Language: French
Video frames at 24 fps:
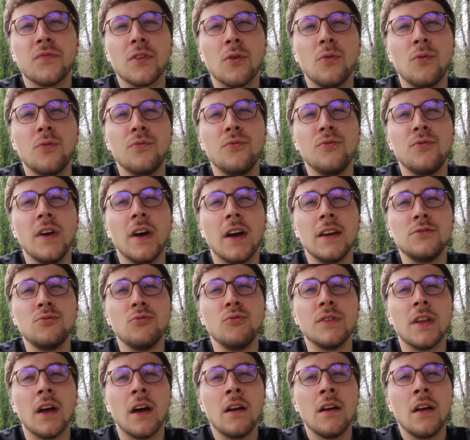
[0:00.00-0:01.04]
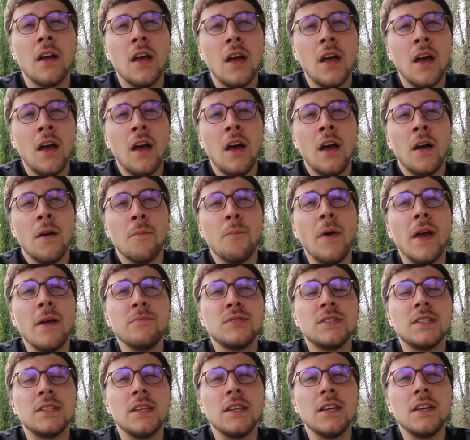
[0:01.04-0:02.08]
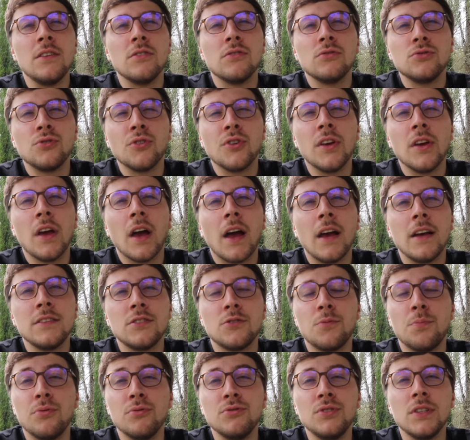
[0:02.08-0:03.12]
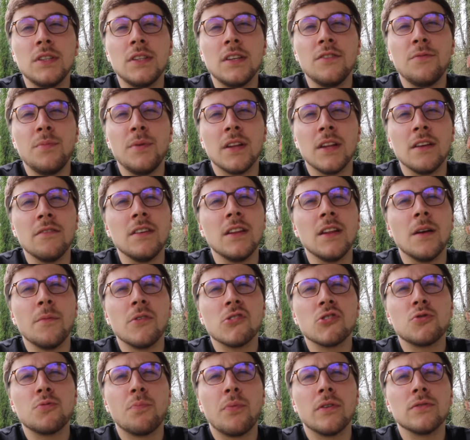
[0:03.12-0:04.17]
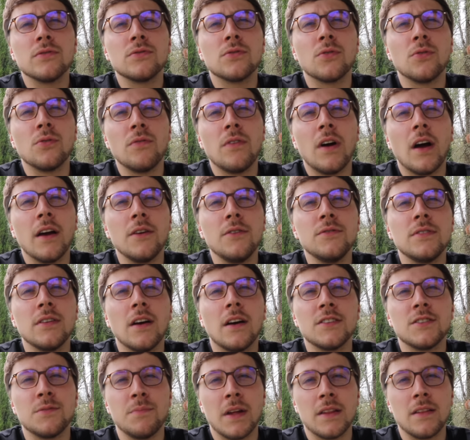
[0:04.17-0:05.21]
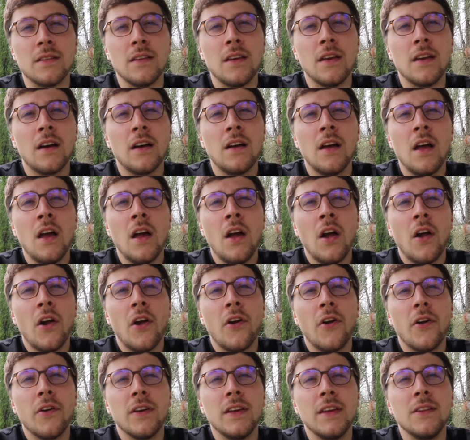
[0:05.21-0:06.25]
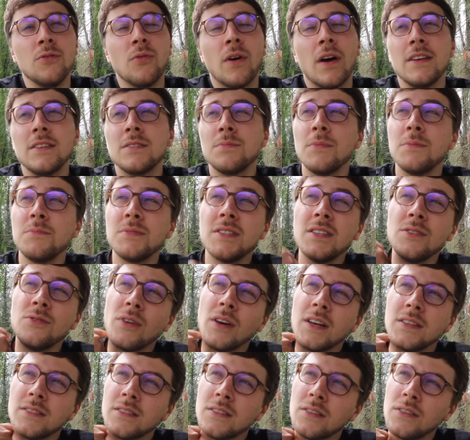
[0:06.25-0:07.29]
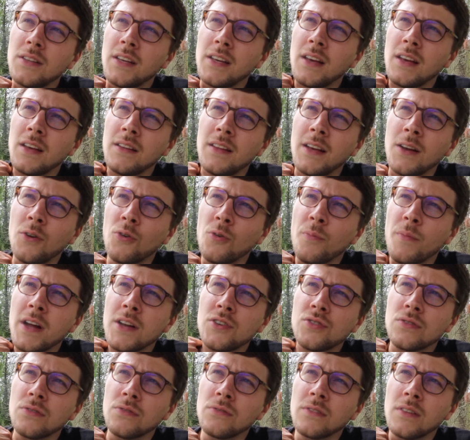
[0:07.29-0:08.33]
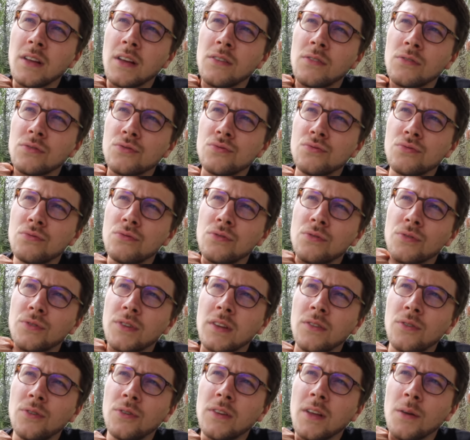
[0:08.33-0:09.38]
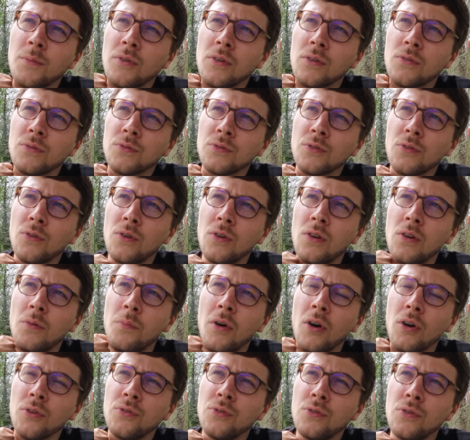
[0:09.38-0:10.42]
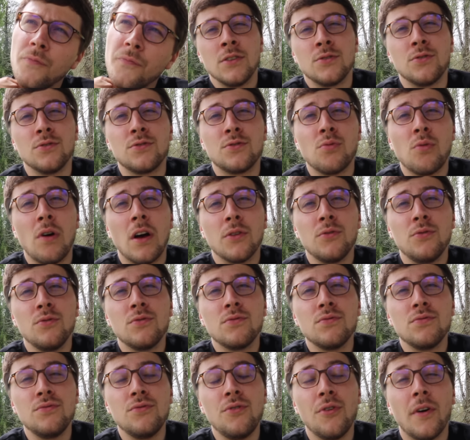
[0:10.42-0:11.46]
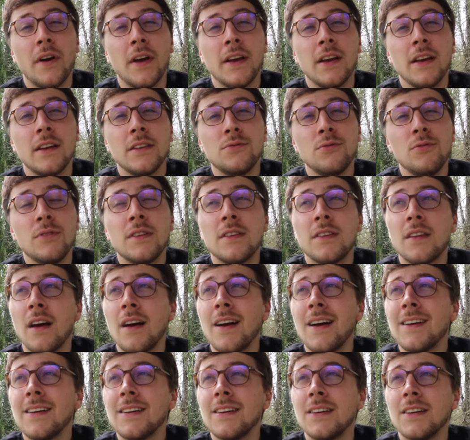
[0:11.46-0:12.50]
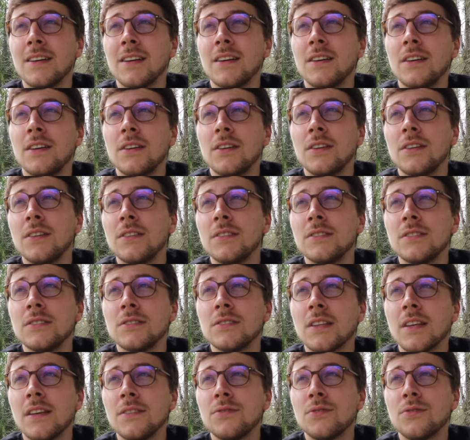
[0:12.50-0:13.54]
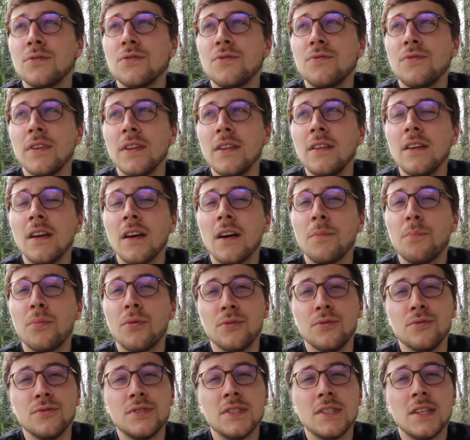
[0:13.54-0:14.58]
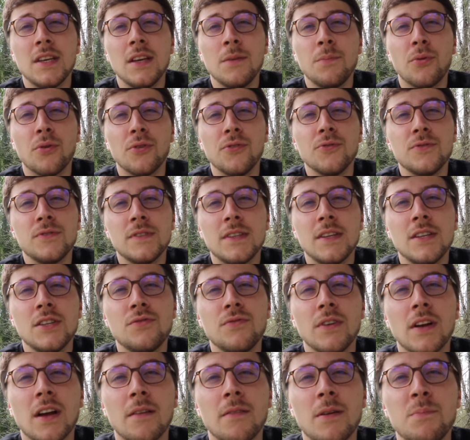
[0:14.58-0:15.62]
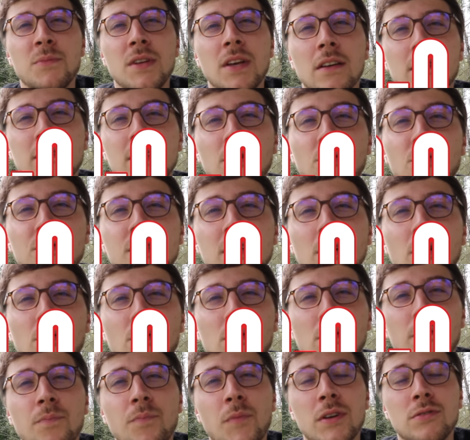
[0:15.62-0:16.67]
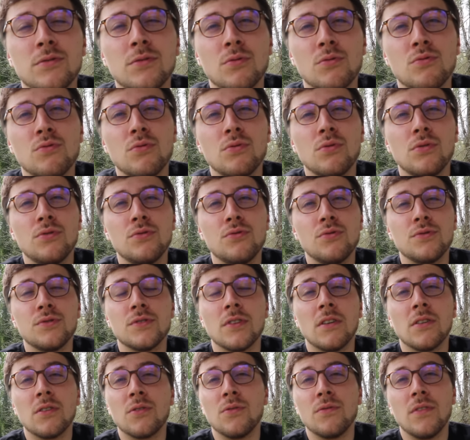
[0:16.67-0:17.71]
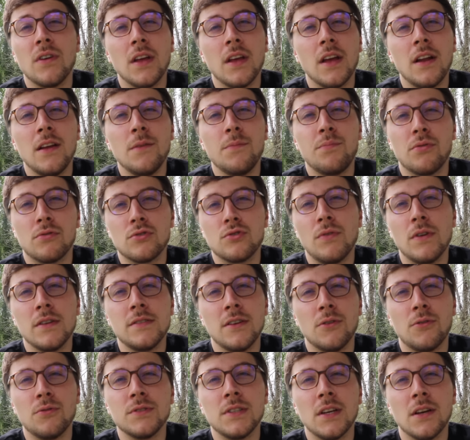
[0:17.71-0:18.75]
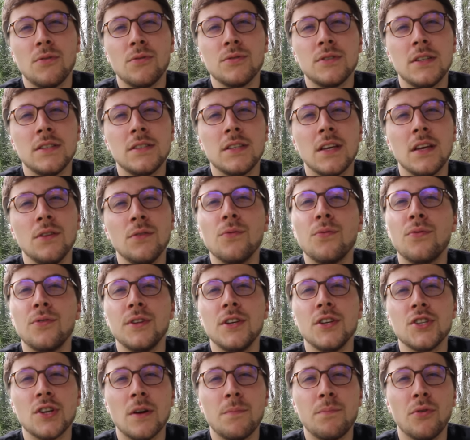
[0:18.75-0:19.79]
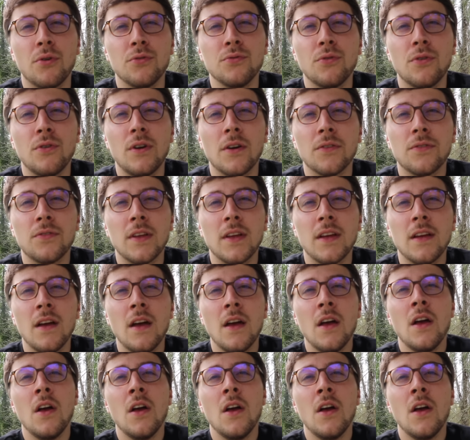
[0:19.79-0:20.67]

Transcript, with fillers: au vu des résultats. Même si je reste positif, bien évidemment, je pense qu'on va réussir à se maintenir. Euh, il nous reste, même s'il nous reste des, gros matchs, on, a, joue notamment contre Bordeaux. Ce soir, du coup, le résultat, euh, qu'est-ce que je vais dire Pronostic, pronostic, je vais quand même dire 0-0 parce que je sens qu'on va y aller pour jouer le 0-0. C'est ce qu'il nous faut déjà pour nous relancer,